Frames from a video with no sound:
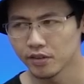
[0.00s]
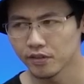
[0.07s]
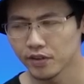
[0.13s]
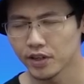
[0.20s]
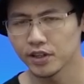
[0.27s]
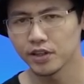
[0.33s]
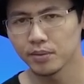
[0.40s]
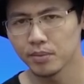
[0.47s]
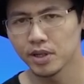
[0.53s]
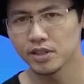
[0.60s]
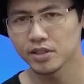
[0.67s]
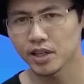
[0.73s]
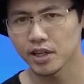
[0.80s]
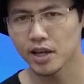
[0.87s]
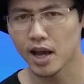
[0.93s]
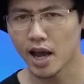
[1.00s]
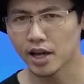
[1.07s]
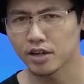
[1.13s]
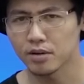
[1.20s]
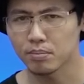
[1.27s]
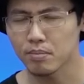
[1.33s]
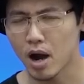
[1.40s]
Vậy thì mình sẽ
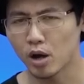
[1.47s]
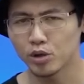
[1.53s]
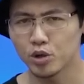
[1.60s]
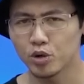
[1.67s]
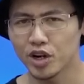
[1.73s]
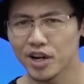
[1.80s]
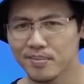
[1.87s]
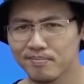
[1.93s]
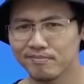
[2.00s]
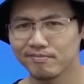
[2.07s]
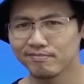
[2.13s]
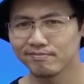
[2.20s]
cài được bao nhiêu game?